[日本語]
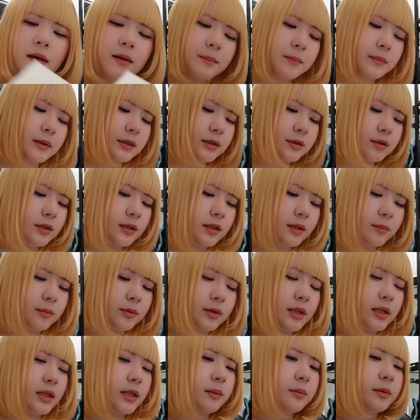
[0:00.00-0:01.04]
まあそれで
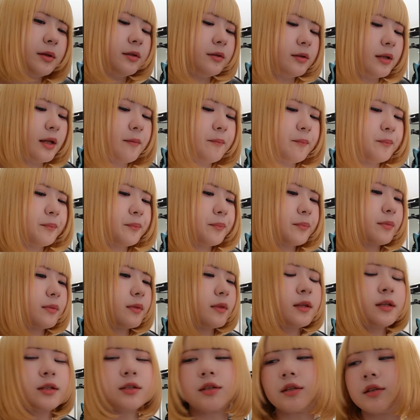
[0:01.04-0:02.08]
もいいレベルで、
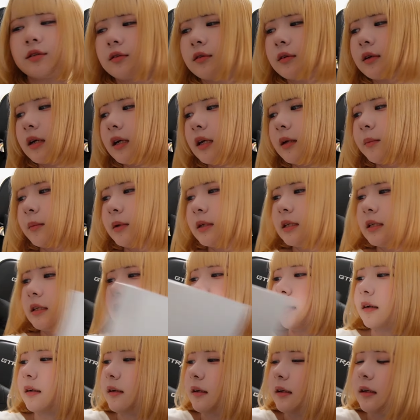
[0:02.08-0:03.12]
ちょっと書きまし
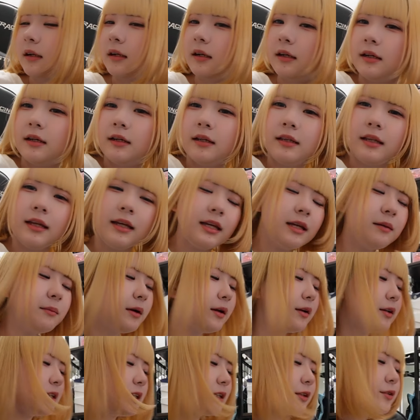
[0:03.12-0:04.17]
た。で、
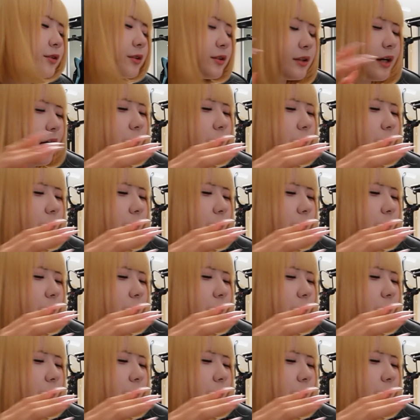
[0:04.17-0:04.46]
今の時刻